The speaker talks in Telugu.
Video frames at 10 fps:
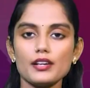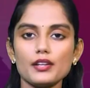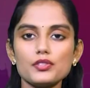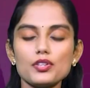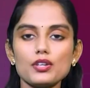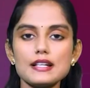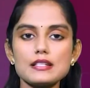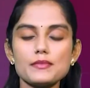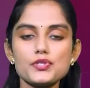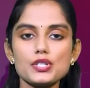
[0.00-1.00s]
నిరుద్యోగుల
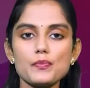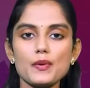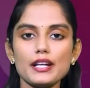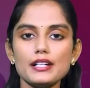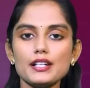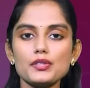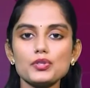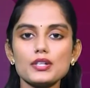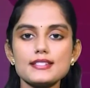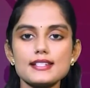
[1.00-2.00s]
సమస్యలపై
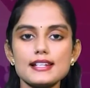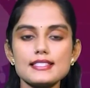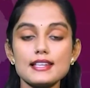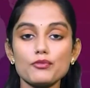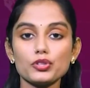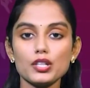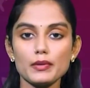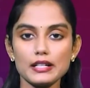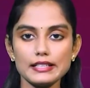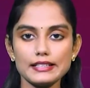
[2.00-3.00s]
నిరుద్యోగ జేఏసీ
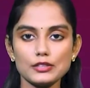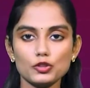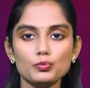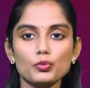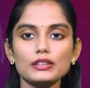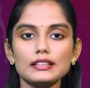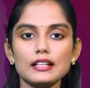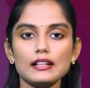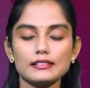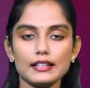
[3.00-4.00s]
ఉద్యమ నాయకుడు
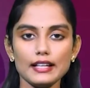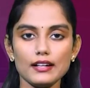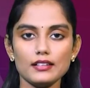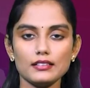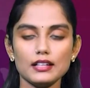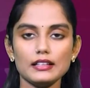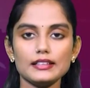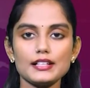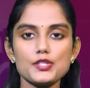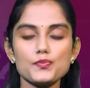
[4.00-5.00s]
మోతీలాల్ నాయక్
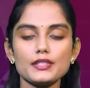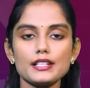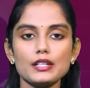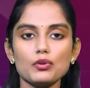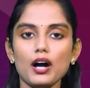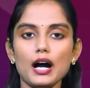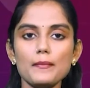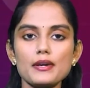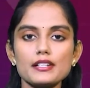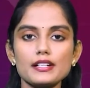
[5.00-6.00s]
గాంధీ ఆసుపత్రిలో
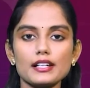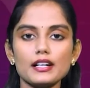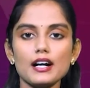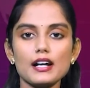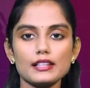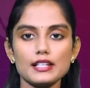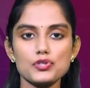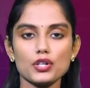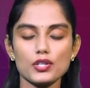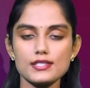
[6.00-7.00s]
ఆమరణ నిరాహార
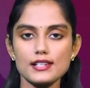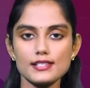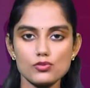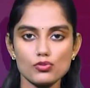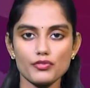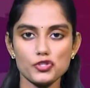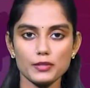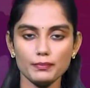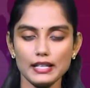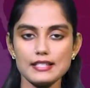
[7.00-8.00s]
దీక్ష కొనసాగిస్తున్న
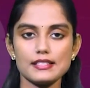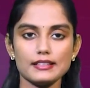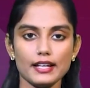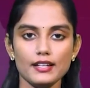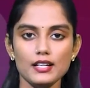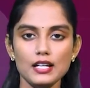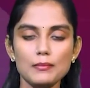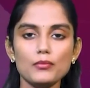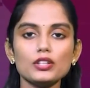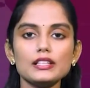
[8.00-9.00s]
విషయం తెలిసిందే
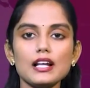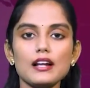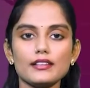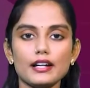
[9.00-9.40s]
నాయక్